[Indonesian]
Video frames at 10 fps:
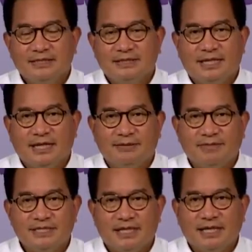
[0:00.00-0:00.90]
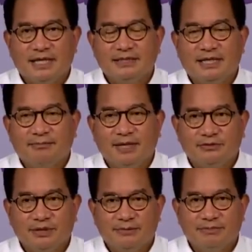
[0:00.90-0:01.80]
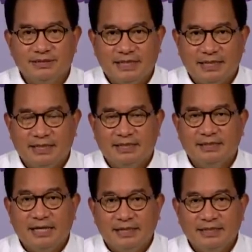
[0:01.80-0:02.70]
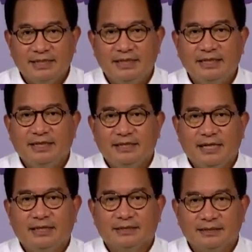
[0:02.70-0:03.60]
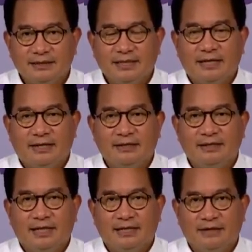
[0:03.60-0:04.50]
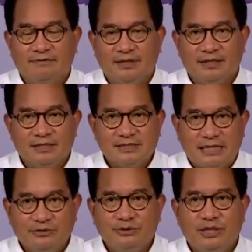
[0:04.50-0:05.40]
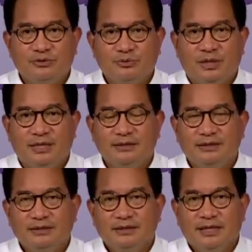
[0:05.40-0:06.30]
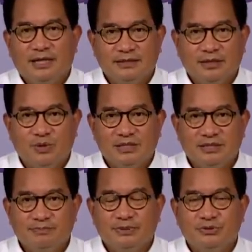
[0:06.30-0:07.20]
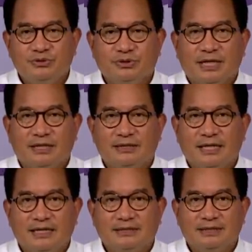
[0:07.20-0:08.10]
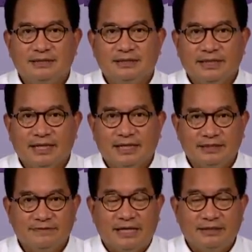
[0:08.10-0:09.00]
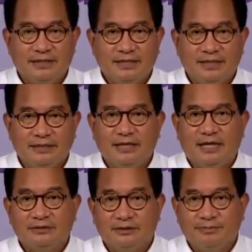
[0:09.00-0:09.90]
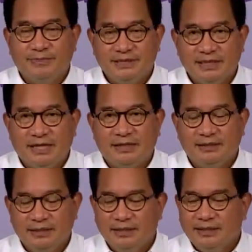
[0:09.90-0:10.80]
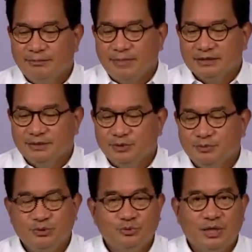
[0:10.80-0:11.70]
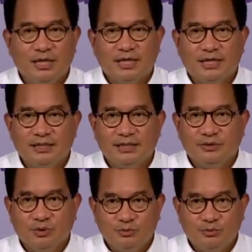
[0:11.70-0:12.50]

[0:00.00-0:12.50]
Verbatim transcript: Sedangkan masyarakat yang melakukan perjalanan dari dan ke daerah dengan level 1 dan 2 hanya wajib menunjukkan hasil negatif antigen atau PCR maksimum 2 kali